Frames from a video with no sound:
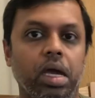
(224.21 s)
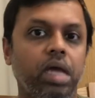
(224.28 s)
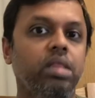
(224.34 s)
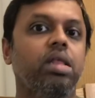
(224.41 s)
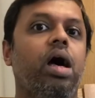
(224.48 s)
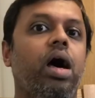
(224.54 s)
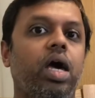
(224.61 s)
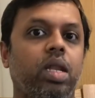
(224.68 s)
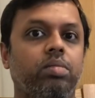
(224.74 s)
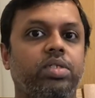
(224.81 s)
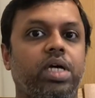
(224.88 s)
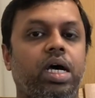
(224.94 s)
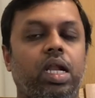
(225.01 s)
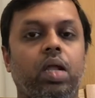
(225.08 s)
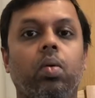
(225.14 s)
இந்த ஆயிரம்
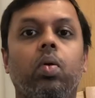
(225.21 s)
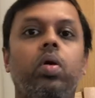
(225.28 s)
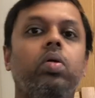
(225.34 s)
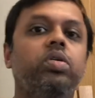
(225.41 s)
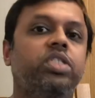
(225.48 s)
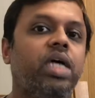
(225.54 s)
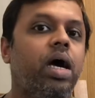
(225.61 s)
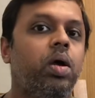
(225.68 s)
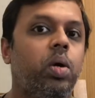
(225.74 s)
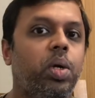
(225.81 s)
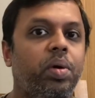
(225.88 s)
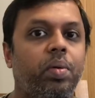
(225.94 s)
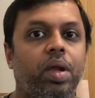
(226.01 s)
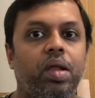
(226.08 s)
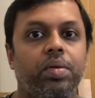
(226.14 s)
ஷேரில் ஒரு ஷேரோட
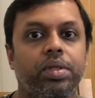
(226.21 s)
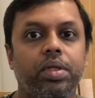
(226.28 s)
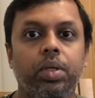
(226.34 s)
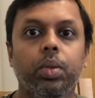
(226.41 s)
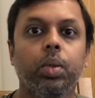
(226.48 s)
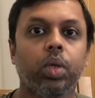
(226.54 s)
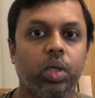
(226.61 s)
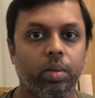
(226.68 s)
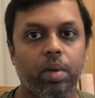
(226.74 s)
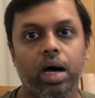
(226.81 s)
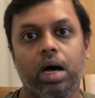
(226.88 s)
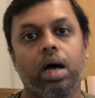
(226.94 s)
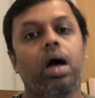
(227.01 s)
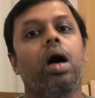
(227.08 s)
விலை வந்து நூறுரூபா